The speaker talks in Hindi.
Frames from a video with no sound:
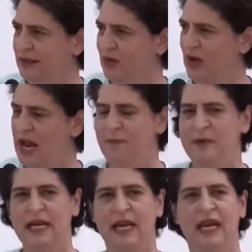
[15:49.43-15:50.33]
और
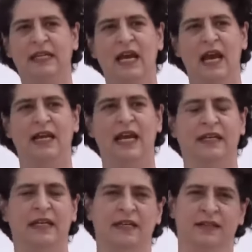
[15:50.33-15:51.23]
आपने कह दिया अगले
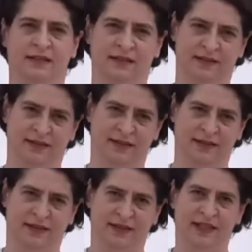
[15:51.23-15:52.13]
दिन
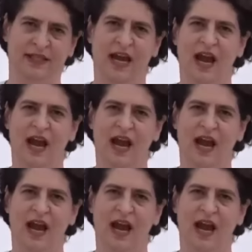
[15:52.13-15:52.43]
कि